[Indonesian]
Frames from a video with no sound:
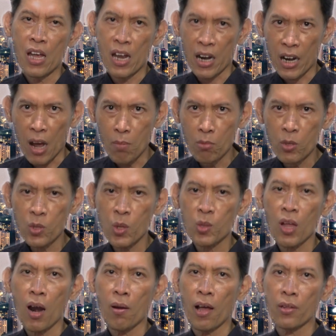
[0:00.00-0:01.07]
Namun
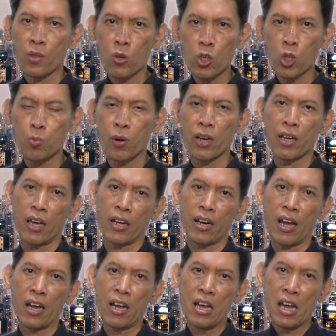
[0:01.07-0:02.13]
tetaplah terus
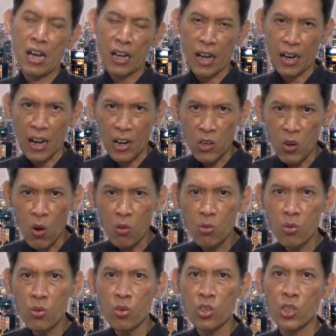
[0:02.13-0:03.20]
bergairah karena Roh
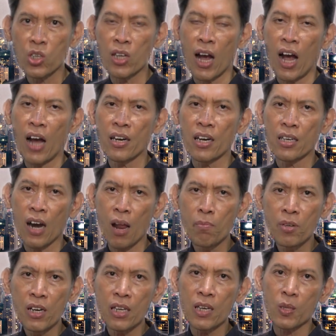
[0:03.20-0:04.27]
Kudus yang ada
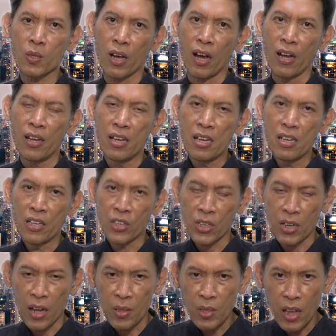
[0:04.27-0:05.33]
dalam diri kita
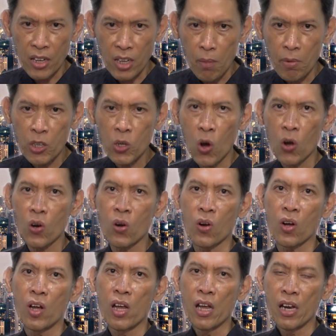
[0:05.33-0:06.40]
senantiasa
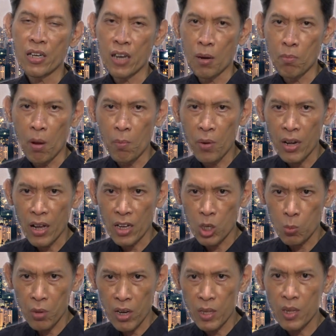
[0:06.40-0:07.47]
mendorong dan memberikan
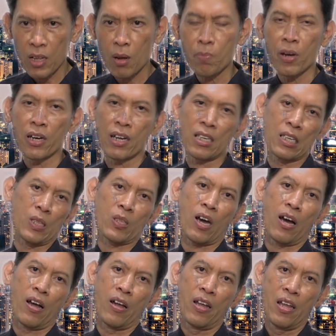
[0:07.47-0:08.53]
spirit kepada
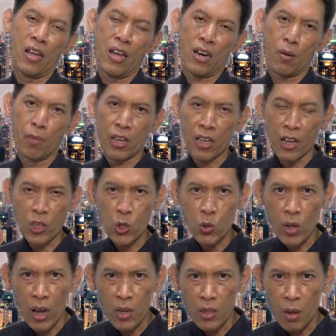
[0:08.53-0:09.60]
kita. Demikian
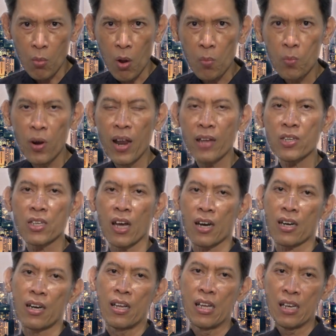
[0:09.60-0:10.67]
juga kita mau
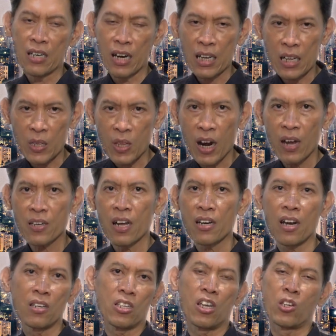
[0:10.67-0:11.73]
belajar dari
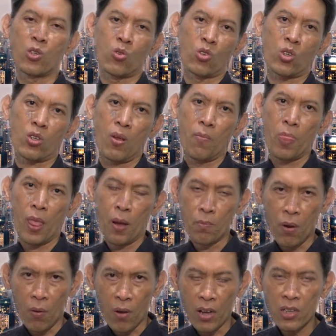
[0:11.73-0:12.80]
keteladanan Yesus
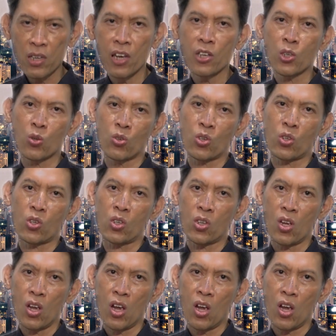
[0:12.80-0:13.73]
bahwa Yesus